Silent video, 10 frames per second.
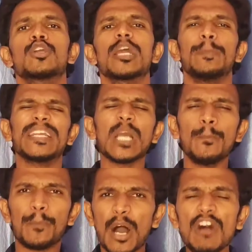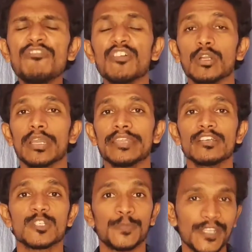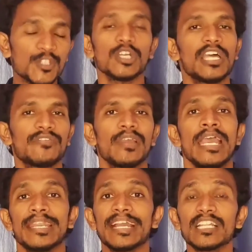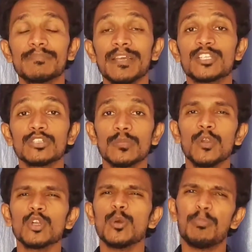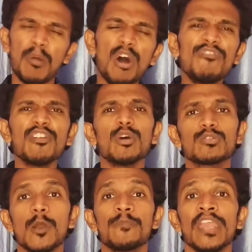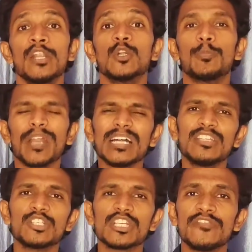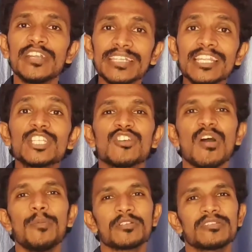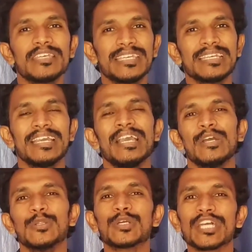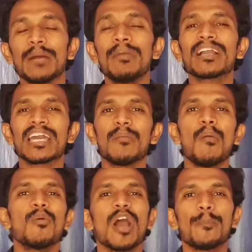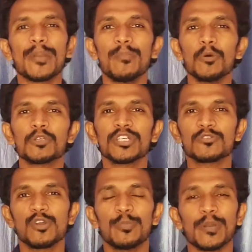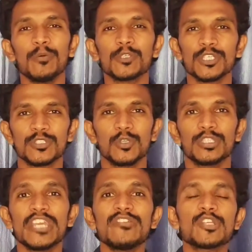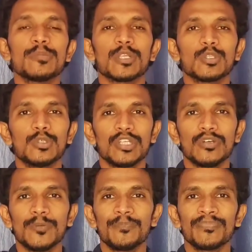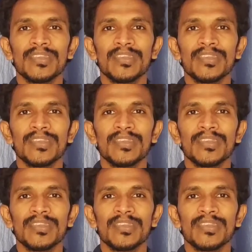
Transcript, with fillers: యూ కెన్ బికమ్ పవర్ఫుల్ ఇన్ యువర్ స్పిరిచువల్ లైఫ్ నీ ఆత్మీయ జీవితంలో నువ్వు పవర్ఫుల్ అవుతావు నువ్వు ప్రార్థించిన వెంటనే జవాబు వస్తుంది నువ్వు క్రమక్రమముగా ప్రమోషన్స్లో ప్రమోషన్స్లో దీవించబడుతూ ఉంటావు